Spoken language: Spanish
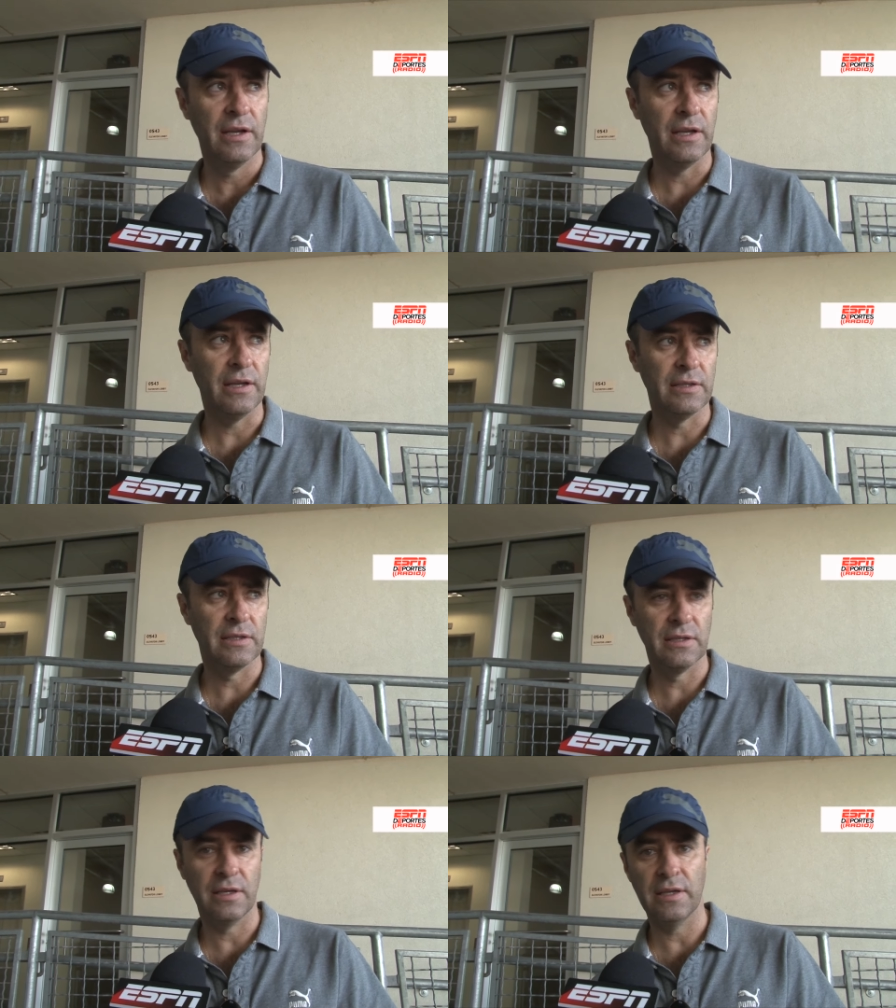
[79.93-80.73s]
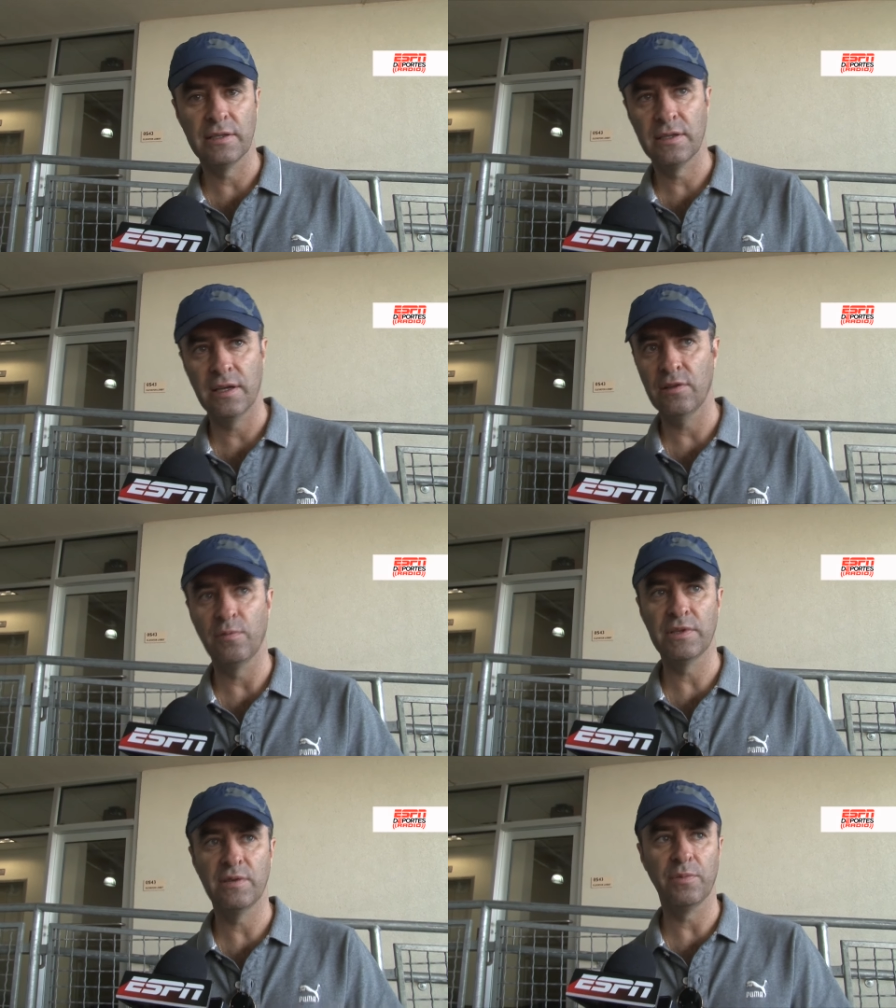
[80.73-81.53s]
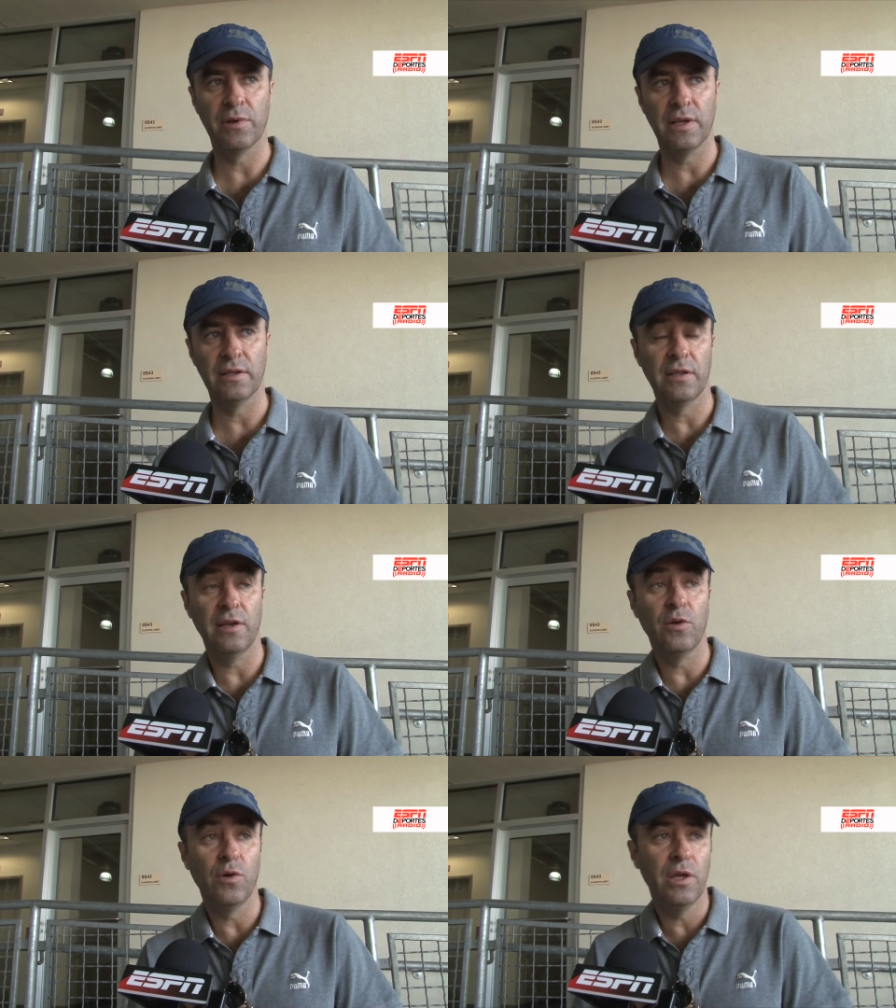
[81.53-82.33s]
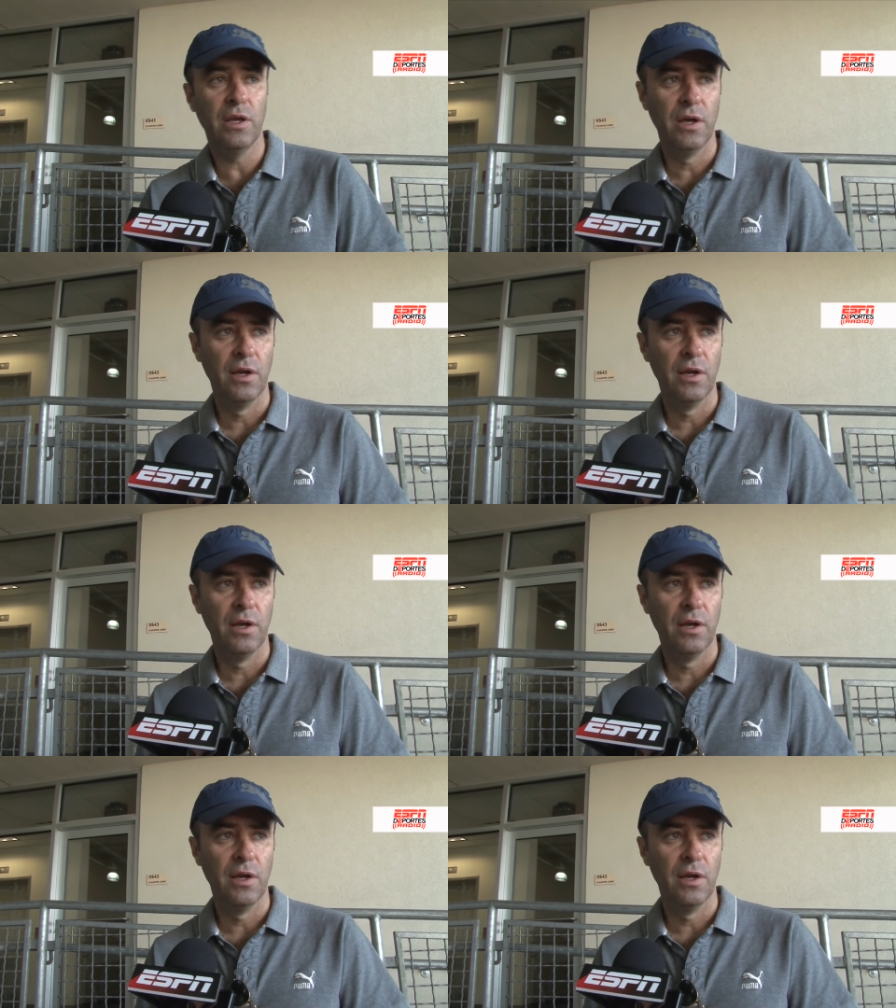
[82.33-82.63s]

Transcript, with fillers: es, es lo más importante, te digo, hoy